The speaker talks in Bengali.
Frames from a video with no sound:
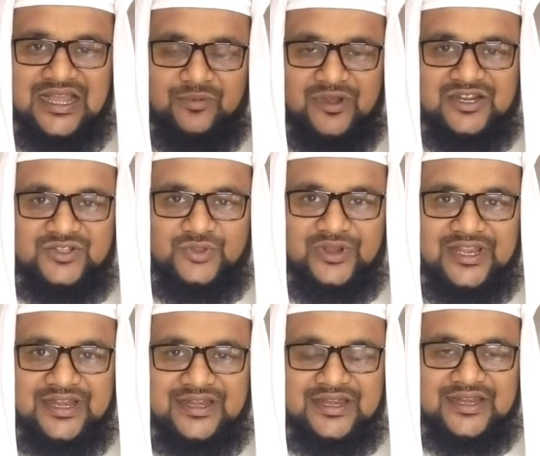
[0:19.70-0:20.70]
আবার
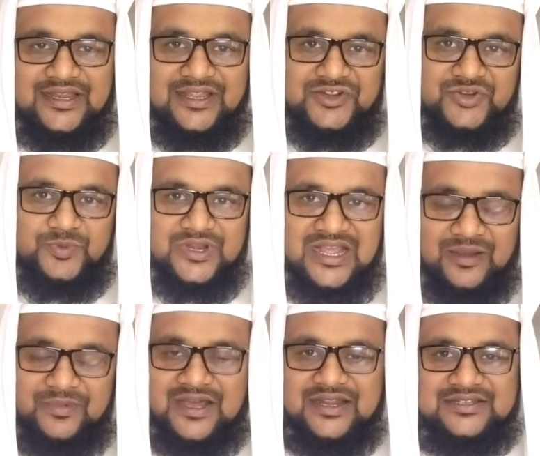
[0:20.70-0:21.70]
ধুইলেন একটু পরে
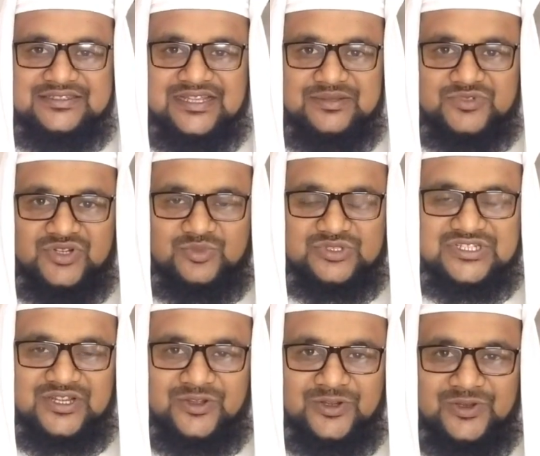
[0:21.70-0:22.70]
আবার সেম
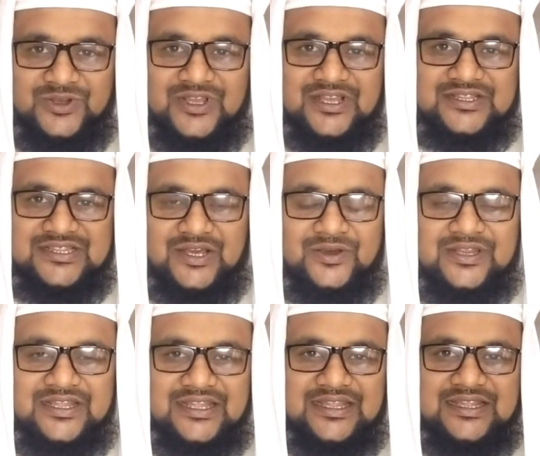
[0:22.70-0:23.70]
সমস্যা হলো
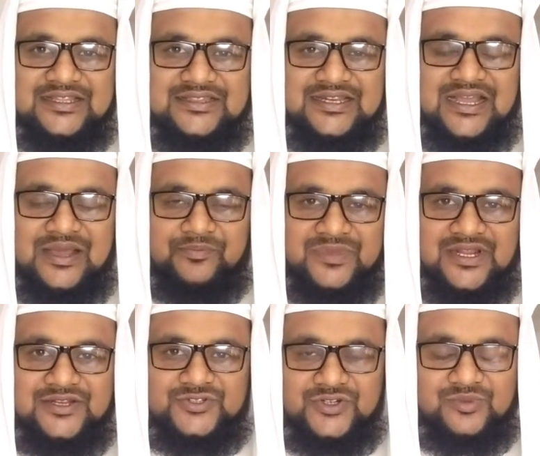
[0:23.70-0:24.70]
তাহলে এই ক্ষেত্রে
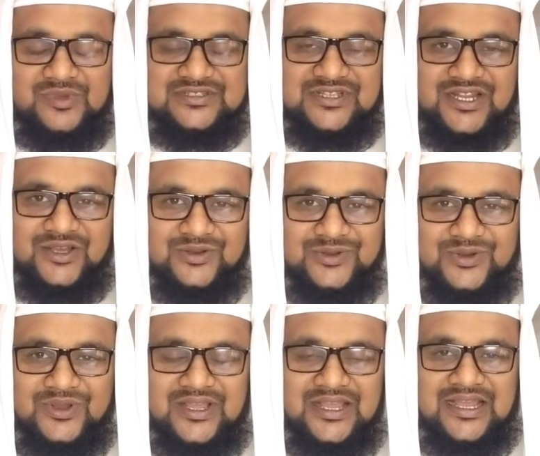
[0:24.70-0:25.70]
আপনার জন্য মশালা হলো
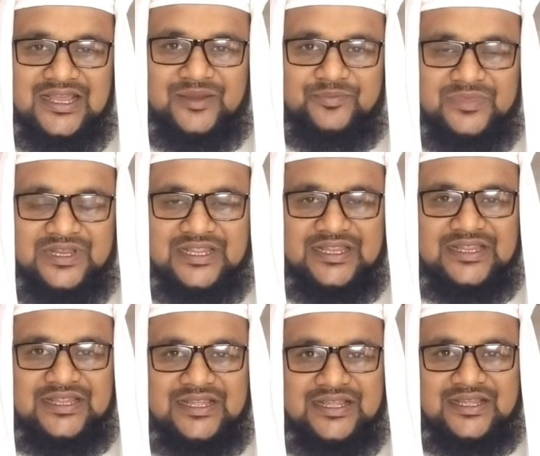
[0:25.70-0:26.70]
আপনি
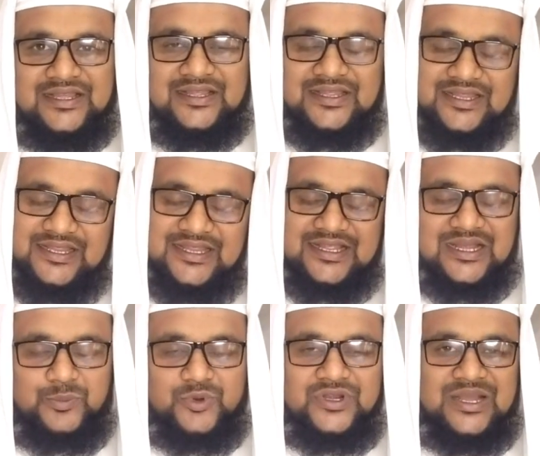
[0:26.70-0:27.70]
এই
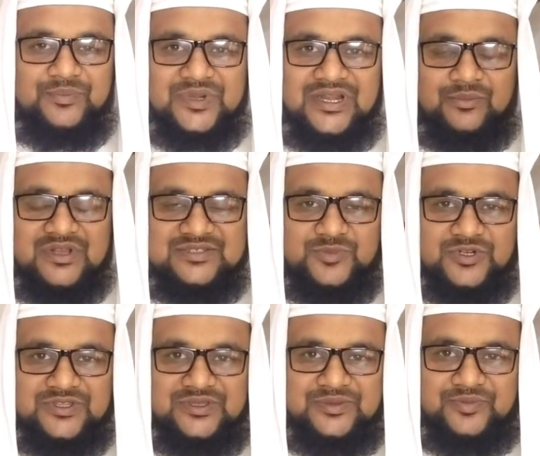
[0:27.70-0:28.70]
কাপড়ে আপনি নামাজ
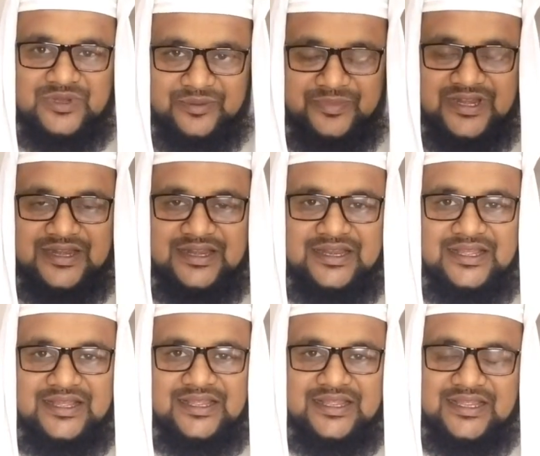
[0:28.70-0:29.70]
পড়তে পারবেন
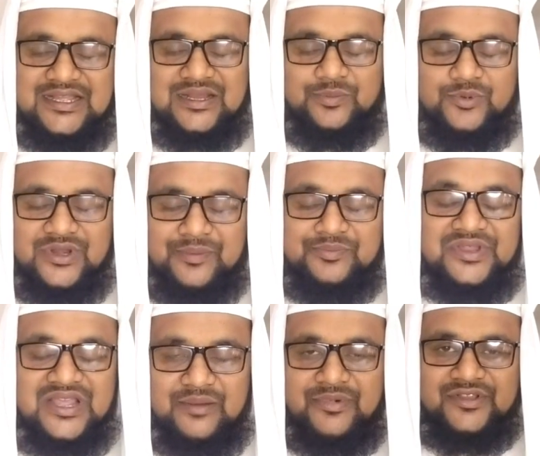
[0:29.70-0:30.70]
এই কাপড়ে আপনি
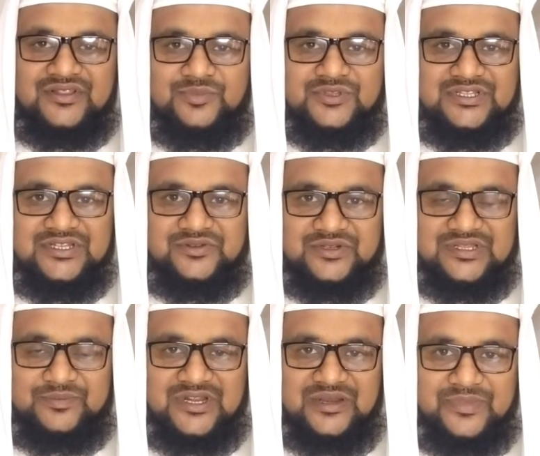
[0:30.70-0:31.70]
আবাদতবন্দি
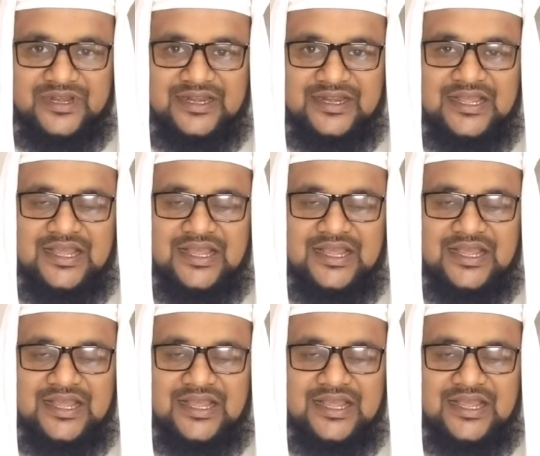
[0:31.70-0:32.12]
করতে পারবেন